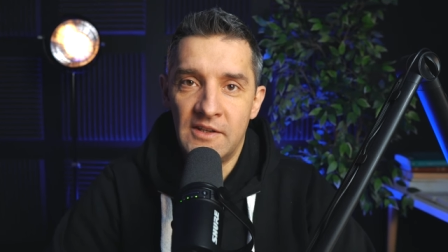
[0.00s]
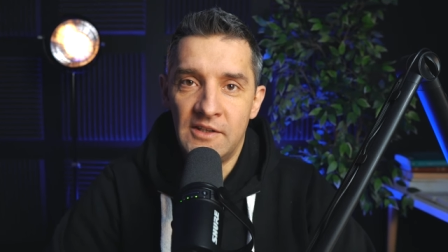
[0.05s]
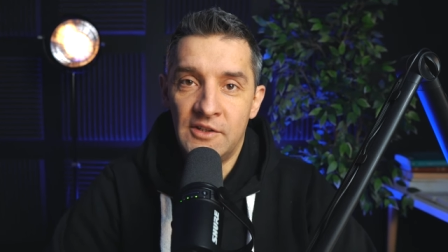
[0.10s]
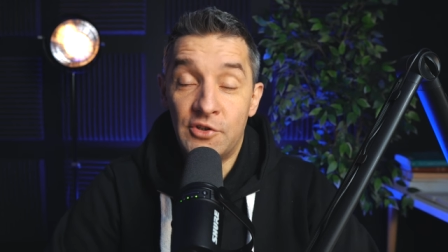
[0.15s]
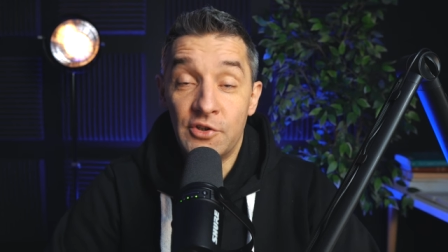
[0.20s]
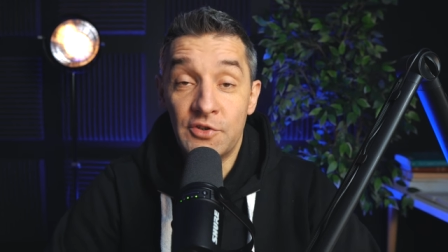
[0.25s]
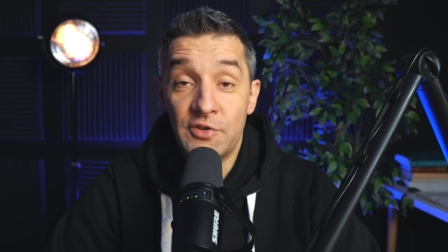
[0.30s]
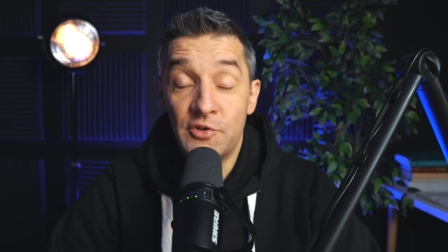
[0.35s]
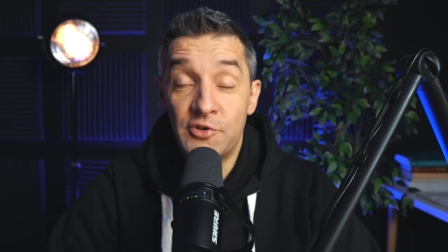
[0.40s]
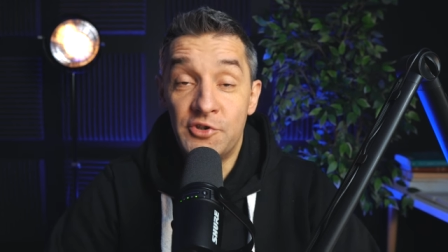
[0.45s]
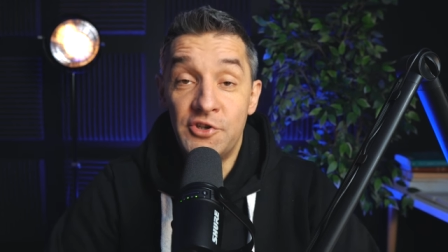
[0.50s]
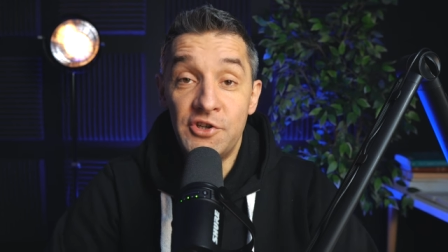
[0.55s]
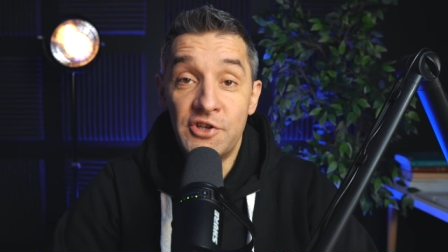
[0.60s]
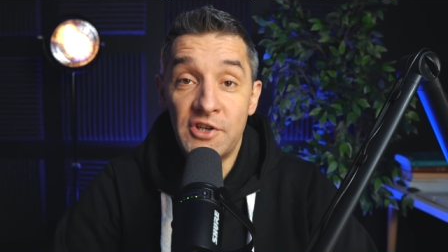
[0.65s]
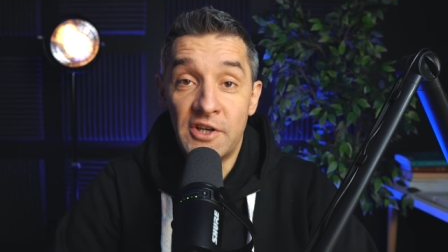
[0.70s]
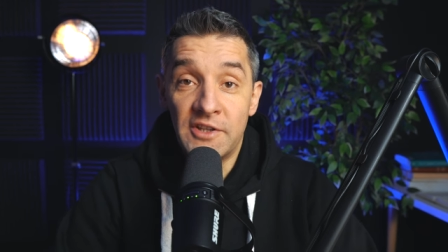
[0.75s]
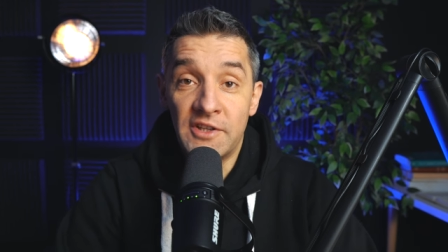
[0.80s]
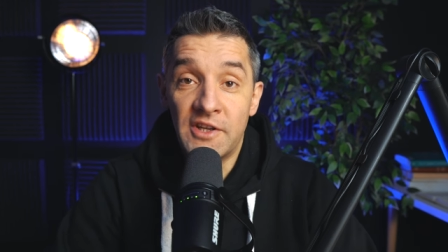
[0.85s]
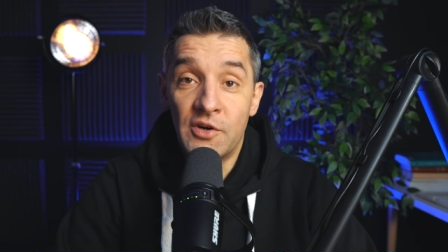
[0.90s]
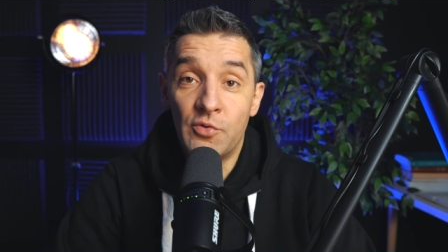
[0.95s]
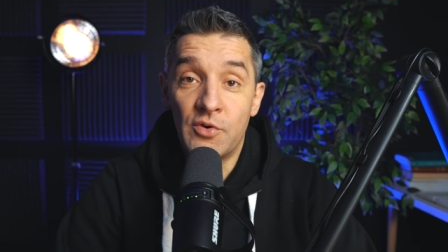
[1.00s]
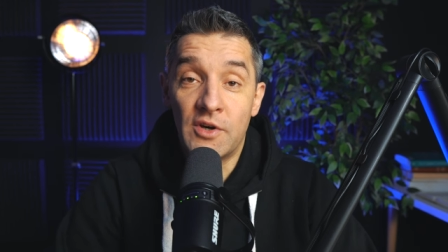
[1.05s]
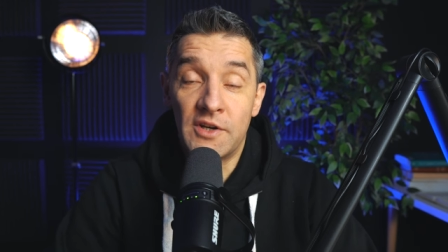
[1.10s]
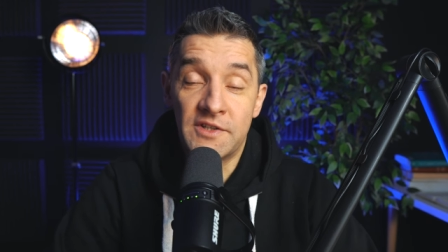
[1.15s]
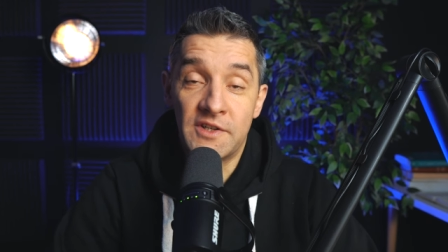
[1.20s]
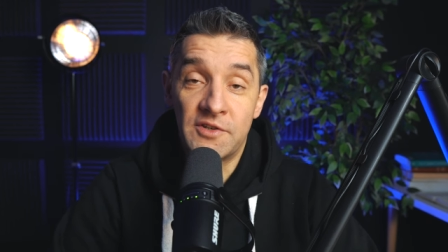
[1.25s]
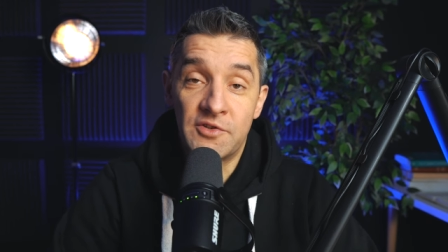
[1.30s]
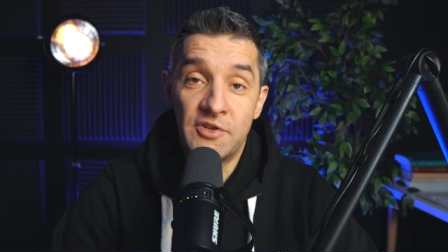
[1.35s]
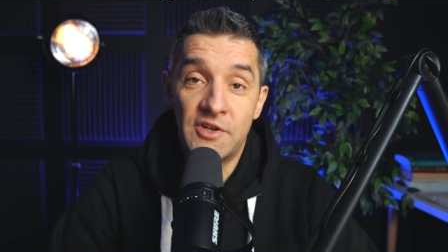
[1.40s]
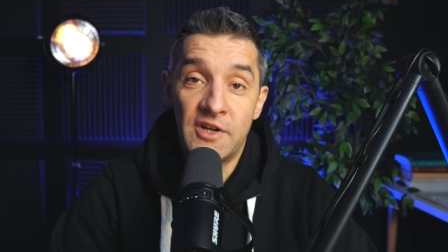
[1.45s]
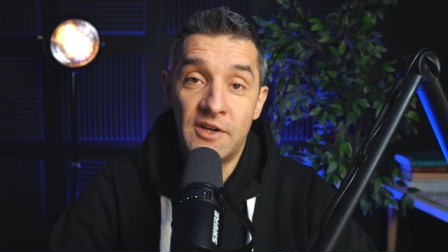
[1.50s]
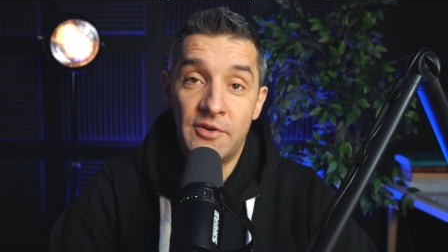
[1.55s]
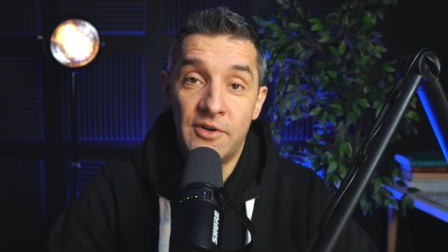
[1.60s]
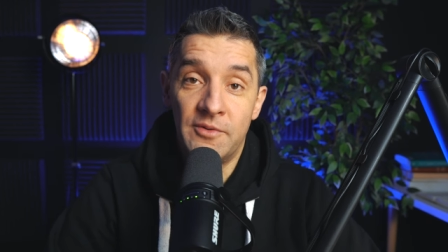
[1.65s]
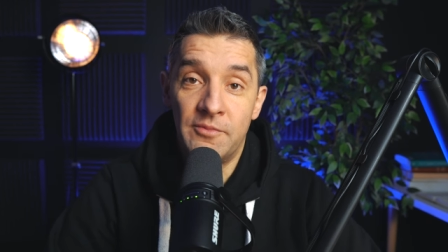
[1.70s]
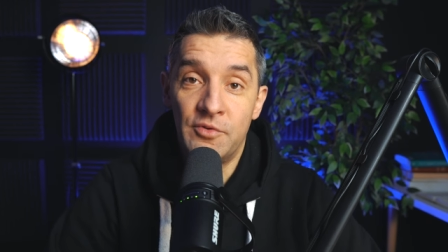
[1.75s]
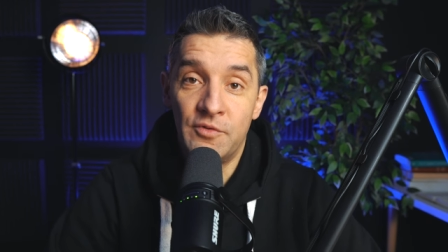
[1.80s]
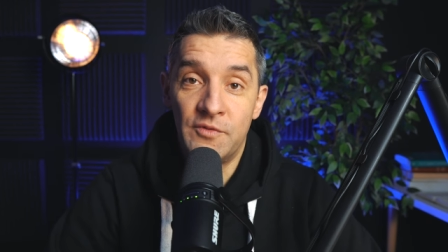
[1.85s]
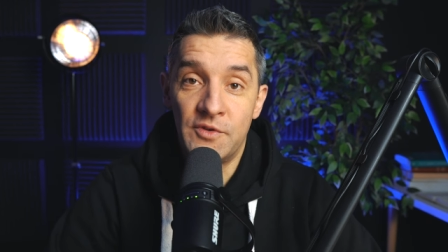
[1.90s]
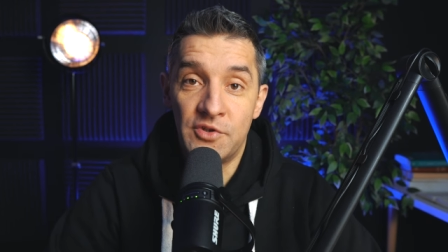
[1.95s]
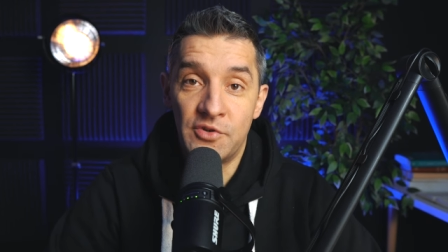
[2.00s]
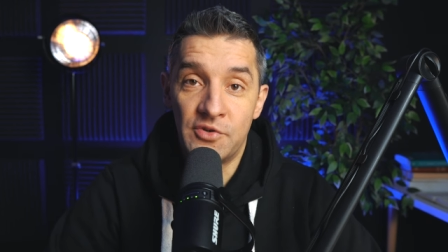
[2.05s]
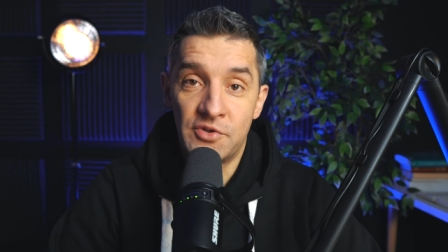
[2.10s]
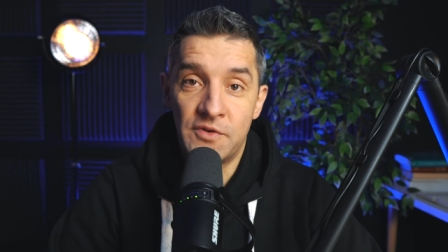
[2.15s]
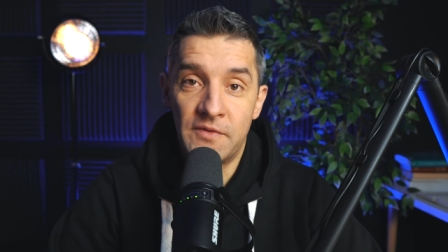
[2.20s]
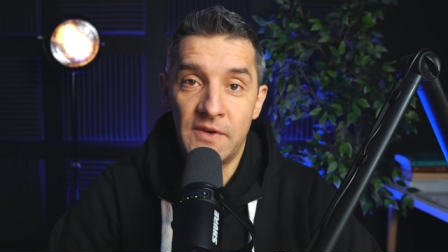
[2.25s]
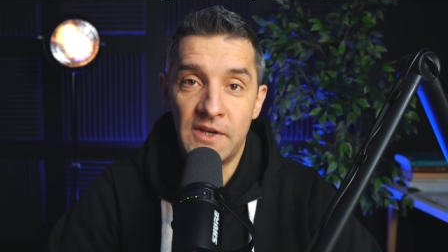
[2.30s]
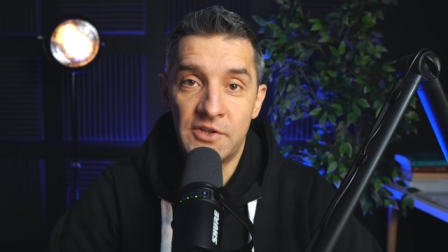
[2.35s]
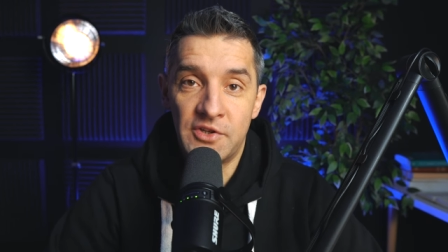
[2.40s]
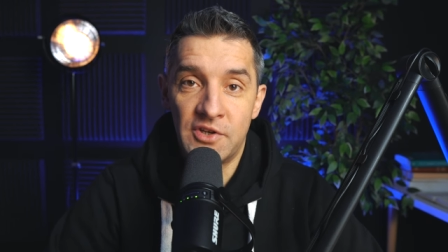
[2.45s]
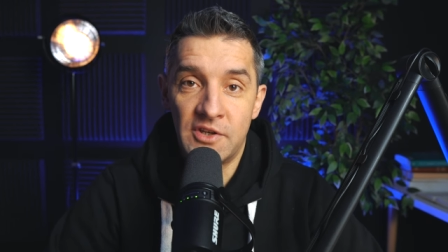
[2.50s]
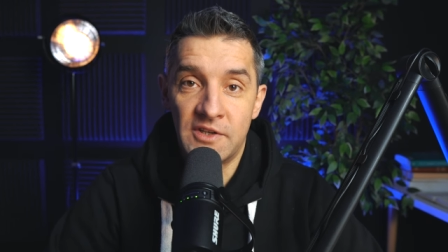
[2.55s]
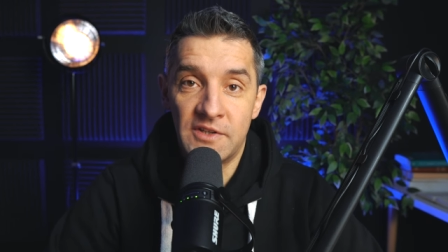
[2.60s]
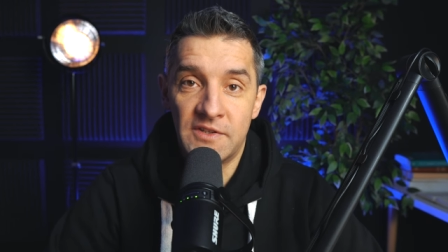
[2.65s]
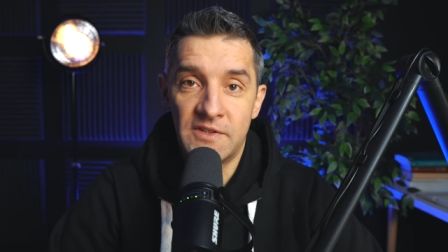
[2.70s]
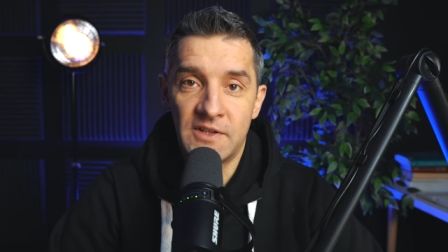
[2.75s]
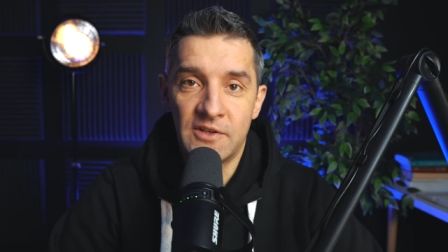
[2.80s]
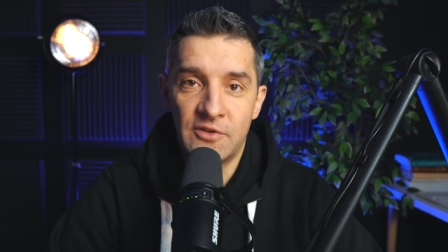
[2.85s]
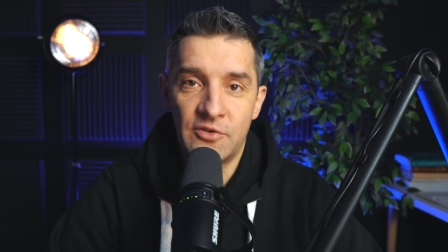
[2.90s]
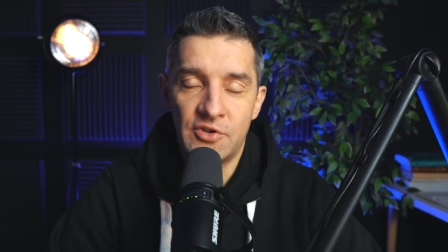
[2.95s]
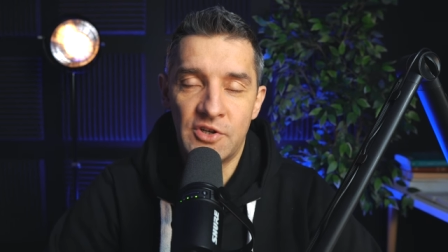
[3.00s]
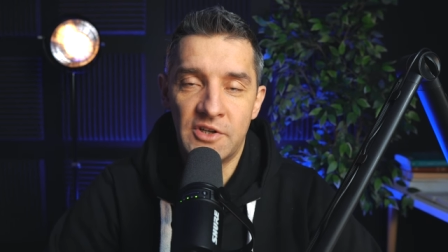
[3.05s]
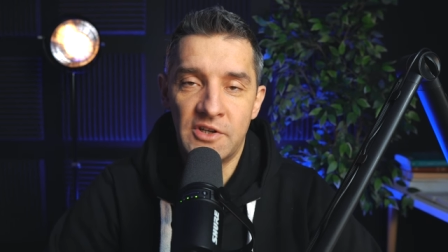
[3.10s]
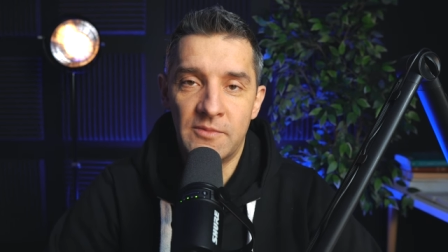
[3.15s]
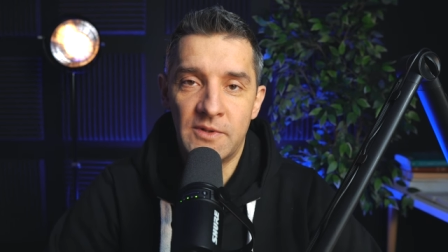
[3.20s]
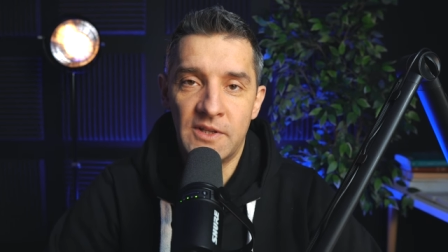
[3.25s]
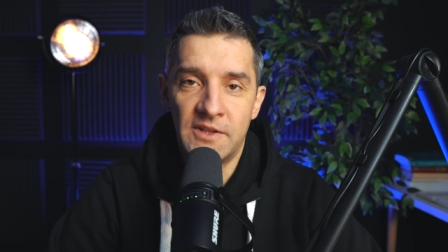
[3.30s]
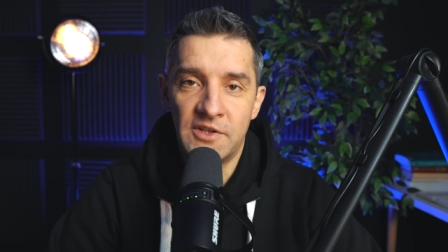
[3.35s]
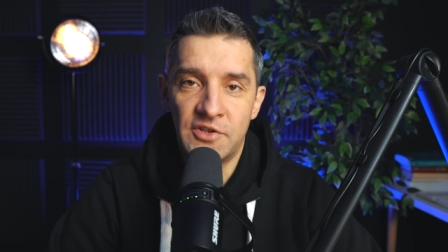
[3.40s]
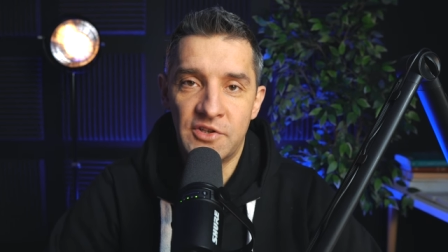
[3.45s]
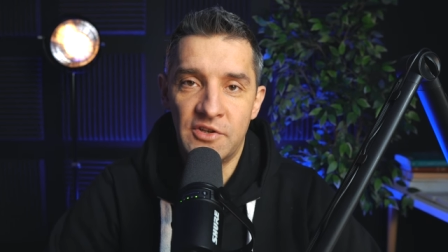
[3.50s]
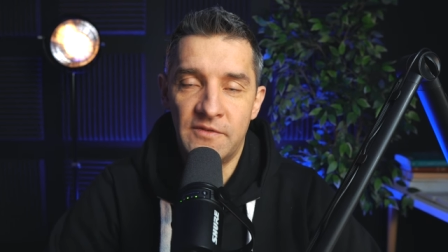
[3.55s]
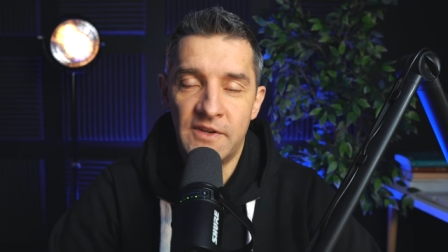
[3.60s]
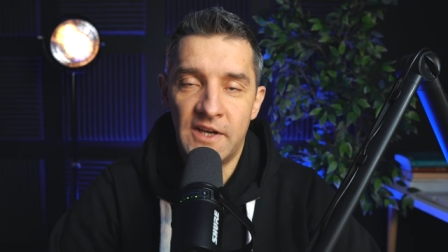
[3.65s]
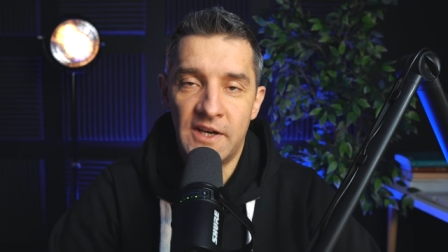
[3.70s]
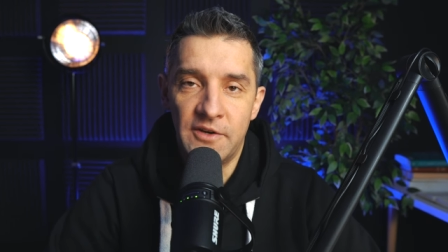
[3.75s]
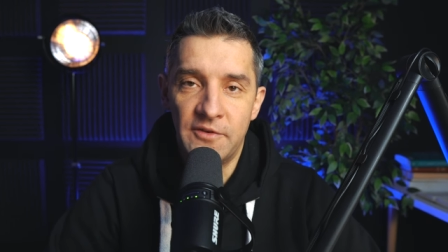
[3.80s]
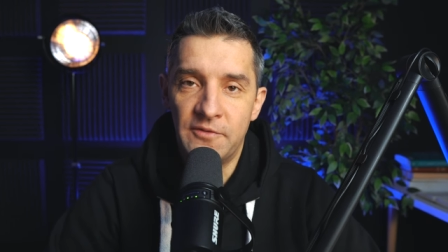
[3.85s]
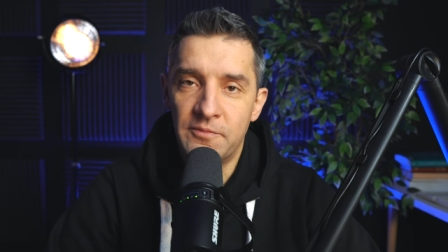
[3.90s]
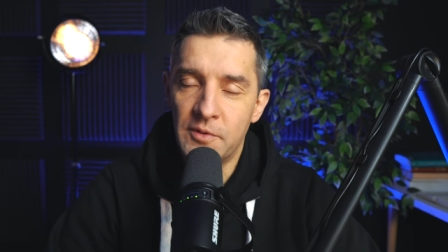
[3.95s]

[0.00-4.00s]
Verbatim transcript: i to, co dzisiaj nauka zaczyna nam mówić o świecie, jest zagrożeniem dla naszej wiary.